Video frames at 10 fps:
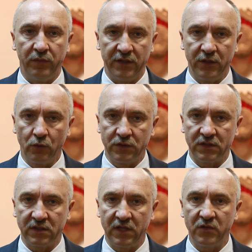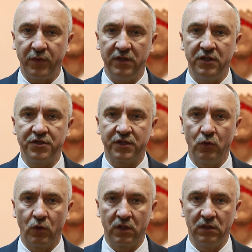Планируется создать политический
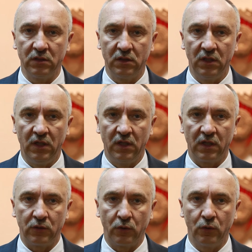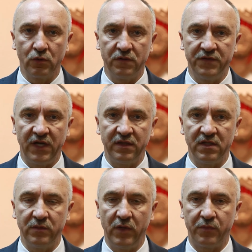орган, который должен взять на
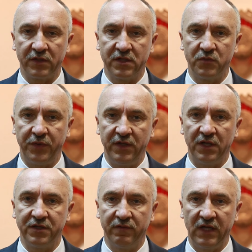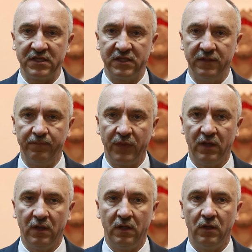себя процесс передачи власти
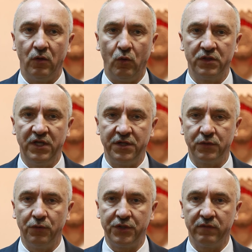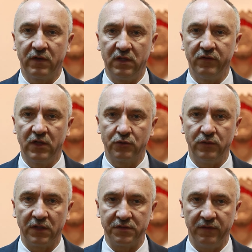от действующего главы
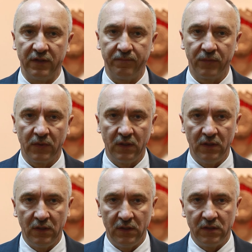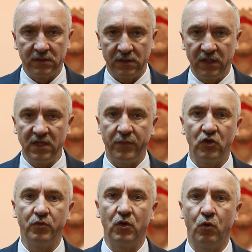государства. Создание
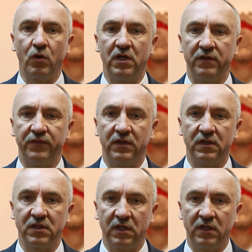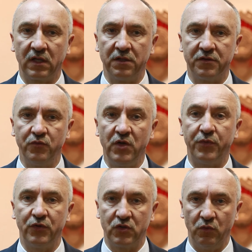подобных органов законодательством не
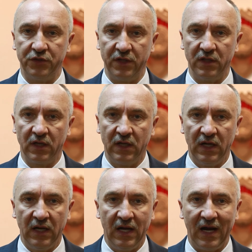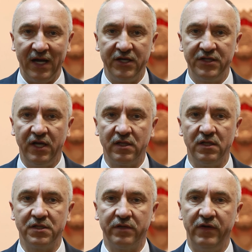предусмотрено, а их
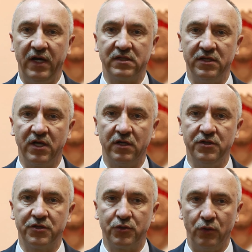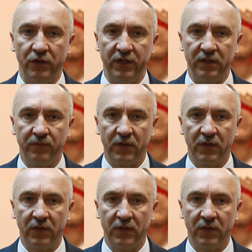деятельность является неконституционной.